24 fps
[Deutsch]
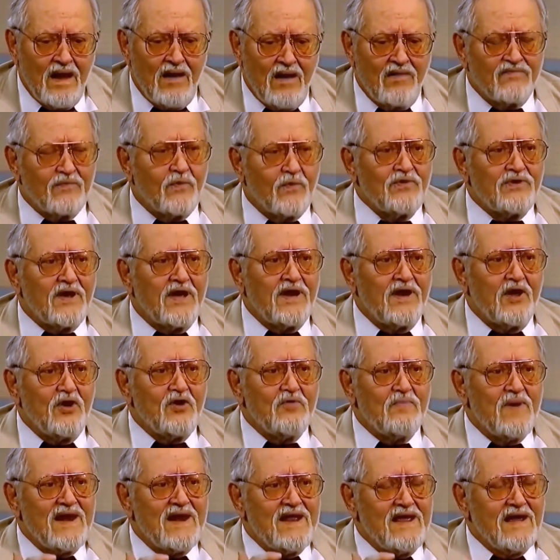Aufgrund einer
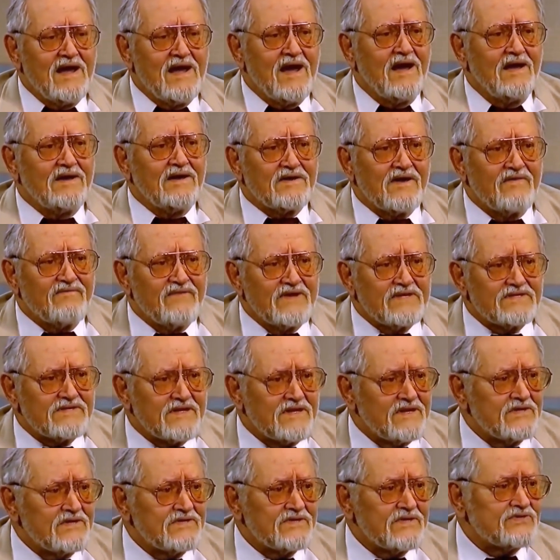Überlegenheit der
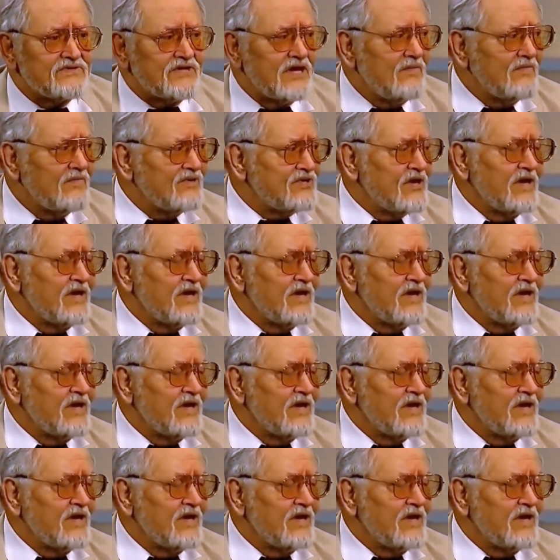westlichen Systeme,